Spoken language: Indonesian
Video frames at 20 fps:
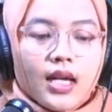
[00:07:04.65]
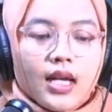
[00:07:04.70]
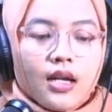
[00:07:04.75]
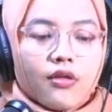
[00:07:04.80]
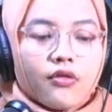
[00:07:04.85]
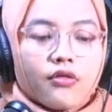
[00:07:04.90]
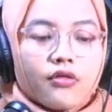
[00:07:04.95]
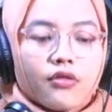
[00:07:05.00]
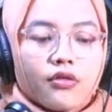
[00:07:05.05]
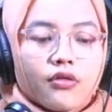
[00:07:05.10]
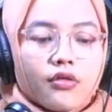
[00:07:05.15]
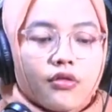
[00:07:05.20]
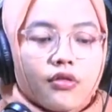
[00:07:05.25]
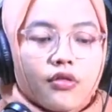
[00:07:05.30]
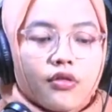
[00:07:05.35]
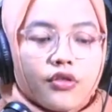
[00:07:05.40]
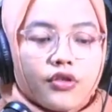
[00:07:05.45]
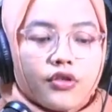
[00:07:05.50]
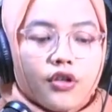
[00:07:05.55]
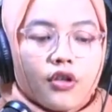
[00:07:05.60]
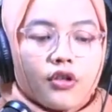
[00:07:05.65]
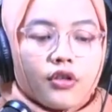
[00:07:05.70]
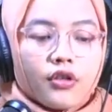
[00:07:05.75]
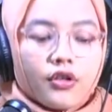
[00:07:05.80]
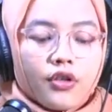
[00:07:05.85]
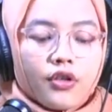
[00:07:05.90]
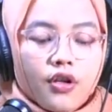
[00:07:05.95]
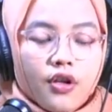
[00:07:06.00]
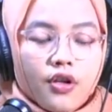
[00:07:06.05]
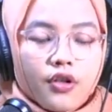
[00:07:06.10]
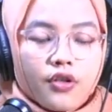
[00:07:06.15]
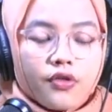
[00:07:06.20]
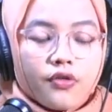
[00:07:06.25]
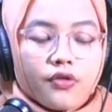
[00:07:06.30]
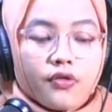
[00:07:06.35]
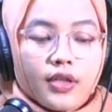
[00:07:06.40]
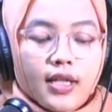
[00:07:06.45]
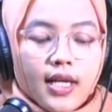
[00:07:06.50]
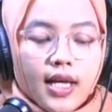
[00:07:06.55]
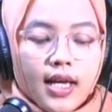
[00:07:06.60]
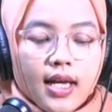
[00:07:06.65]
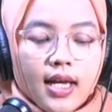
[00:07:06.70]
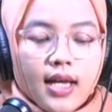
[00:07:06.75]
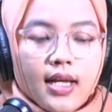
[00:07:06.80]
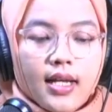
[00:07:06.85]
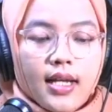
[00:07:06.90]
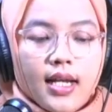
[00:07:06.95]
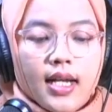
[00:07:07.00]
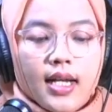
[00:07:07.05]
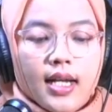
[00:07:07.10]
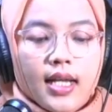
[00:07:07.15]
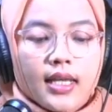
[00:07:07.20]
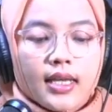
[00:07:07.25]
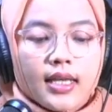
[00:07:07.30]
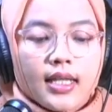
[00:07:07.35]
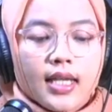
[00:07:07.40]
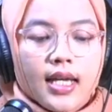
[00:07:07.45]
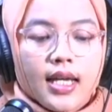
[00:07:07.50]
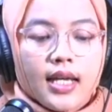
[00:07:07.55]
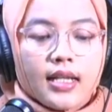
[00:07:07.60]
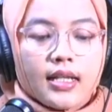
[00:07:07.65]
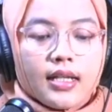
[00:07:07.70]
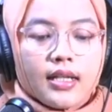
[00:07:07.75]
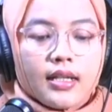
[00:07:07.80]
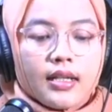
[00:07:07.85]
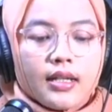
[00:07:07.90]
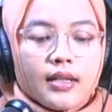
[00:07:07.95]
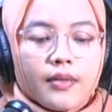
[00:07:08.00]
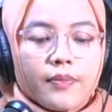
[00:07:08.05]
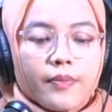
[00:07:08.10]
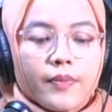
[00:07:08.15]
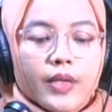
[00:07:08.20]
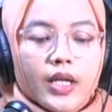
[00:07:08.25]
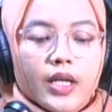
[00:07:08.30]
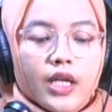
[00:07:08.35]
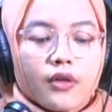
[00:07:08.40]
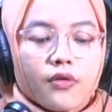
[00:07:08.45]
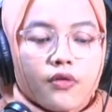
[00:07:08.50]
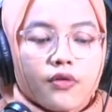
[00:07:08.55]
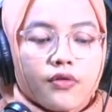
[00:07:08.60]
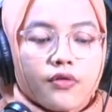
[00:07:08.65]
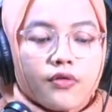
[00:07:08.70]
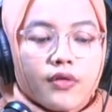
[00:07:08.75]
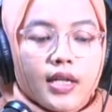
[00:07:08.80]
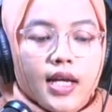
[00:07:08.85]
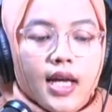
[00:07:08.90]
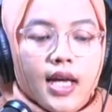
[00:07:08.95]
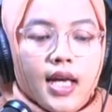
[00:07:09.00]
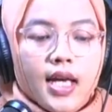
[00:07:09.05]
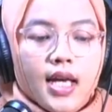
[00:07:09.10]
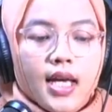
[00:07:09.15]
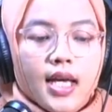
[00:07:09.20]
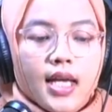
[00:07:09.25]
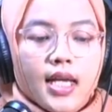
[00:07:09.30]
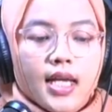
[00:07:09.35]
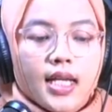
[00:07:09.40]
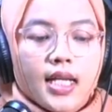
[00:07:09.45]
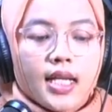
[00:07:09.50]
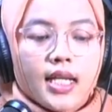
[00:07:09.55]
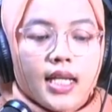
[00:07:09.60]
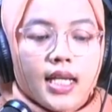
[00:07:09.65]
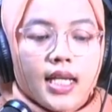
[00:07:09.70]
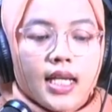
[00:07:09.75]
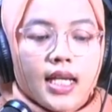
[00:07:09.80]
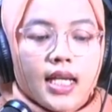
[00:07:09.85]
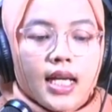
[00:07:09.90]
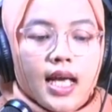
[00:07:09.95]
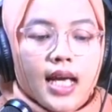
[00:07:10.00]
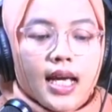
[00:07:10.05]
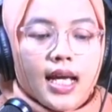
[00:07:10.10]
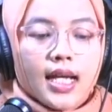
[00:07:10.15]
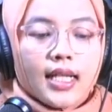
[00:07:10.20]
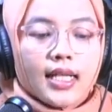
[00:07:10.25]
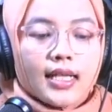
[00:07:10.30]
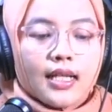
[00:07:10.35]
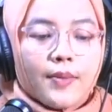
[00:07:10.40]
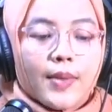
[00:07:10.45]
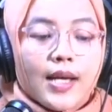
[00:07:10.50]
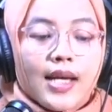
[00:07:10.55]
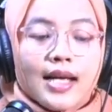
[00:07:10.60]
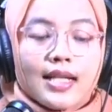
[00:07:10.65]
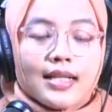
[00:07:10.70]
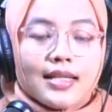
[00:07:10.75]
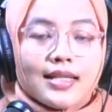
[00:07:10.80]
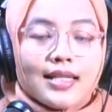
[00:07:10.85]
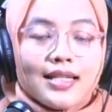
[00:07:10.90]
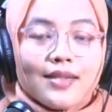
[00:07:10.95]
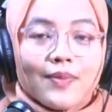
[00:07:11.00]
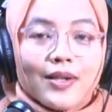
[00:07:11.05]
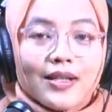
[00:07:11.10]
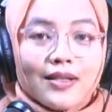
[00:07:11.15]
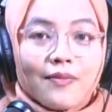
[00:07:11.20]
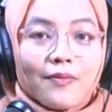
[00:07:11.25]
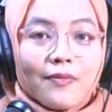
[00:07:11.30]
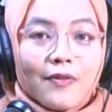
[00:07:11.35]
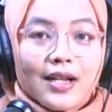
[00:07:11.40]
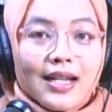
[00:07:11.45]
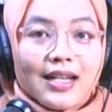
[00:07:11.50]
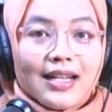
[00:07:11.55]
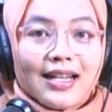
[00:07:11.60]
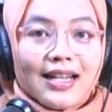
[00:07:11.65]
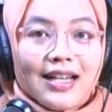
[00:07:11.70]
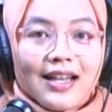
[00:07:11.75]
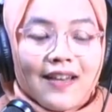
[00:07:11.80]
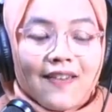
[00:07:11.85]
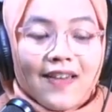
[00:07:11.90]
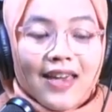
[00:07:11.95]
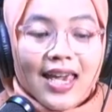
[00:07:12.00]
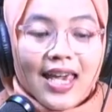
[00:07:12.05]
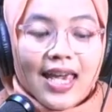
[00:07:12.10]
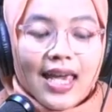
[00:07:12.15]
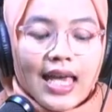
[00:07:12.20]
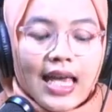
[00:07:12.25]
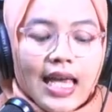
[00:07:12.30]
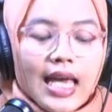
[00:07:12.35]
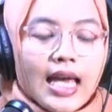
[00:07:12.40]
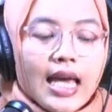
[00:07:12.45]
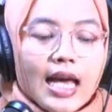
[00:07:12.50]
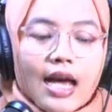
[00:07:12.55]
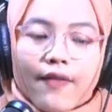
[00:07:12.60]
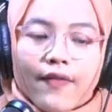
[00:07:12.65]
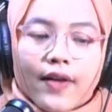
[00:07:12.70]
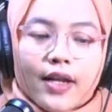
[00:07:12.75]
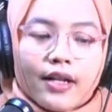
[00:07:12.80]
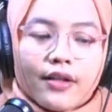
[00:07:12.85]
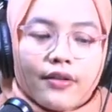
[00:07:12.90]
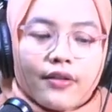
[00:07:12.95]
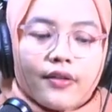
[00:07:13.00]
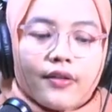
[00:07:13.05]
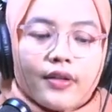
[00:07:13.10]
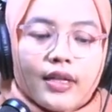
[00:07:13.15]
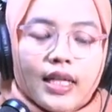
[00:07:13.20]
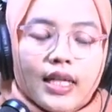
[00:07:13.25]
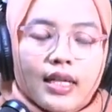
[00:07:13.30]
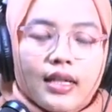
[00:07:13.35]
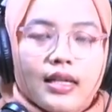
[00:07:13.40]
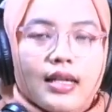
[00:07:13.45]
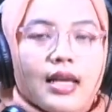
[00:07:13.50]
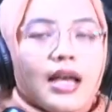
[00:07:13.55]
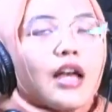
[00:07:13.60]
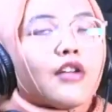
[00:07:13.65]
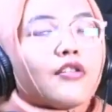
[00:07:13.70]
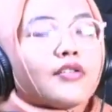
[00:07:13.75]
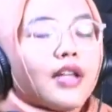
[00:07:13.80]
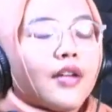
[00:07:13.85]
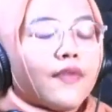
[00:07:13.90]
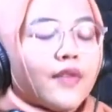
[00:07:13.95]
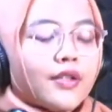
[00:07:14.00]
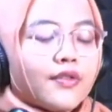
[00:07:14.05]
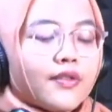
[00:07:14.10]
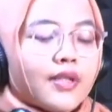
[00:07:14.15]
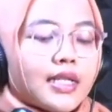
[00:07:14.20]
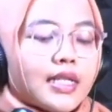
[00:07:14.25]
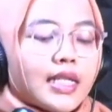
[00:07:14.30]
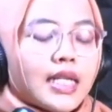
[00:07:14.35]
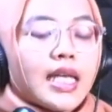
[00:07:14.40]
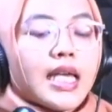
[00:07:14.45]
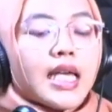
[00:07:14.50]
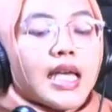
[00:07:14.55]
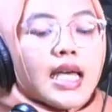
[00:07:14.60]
Untuk contoh juga dan latihan penghitung juga ini akan kita bahas di pertemuan. Oke ya, hafalin dulu nih, nggak harus hafal juga sih.